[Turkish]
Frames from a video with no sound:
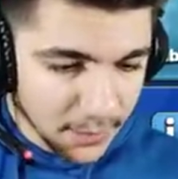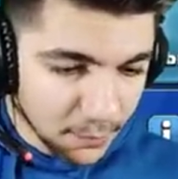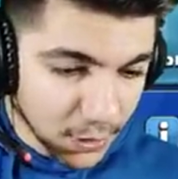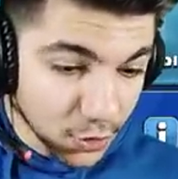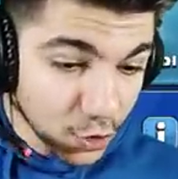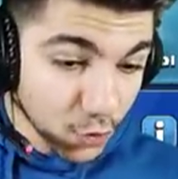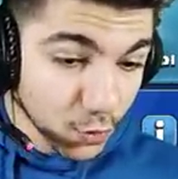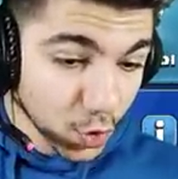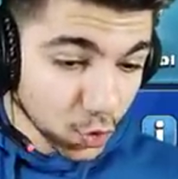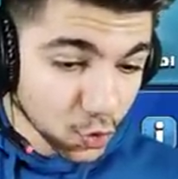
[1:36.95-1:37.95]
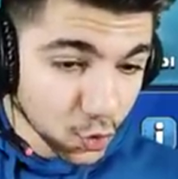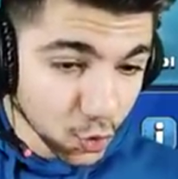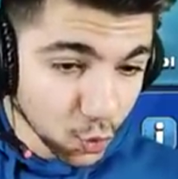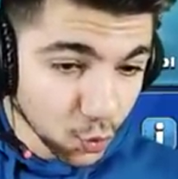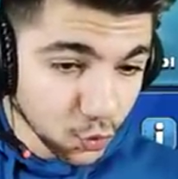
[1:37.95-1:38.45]
Belediye binası
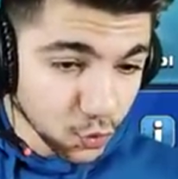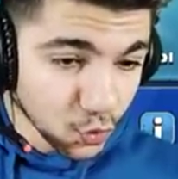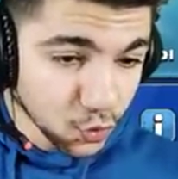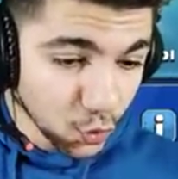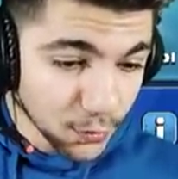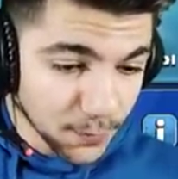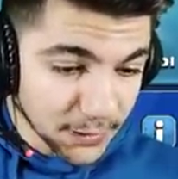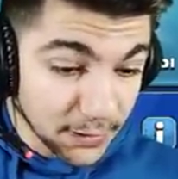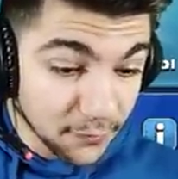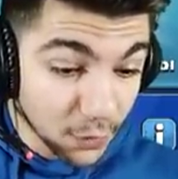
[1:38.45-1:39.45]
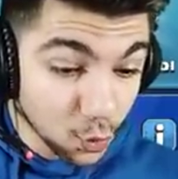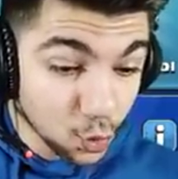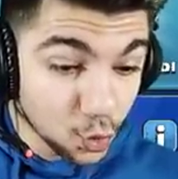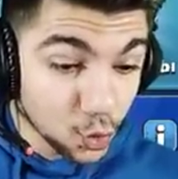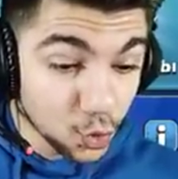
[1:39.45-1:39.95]
uf uf 11 paketi var
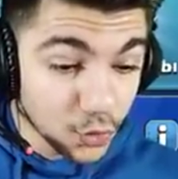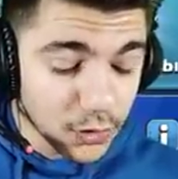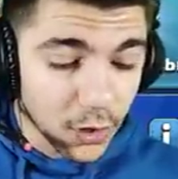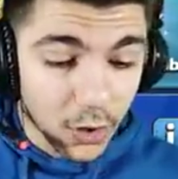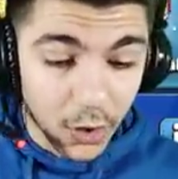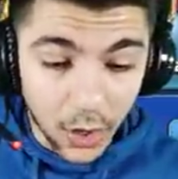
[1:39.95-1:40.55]
300 lira.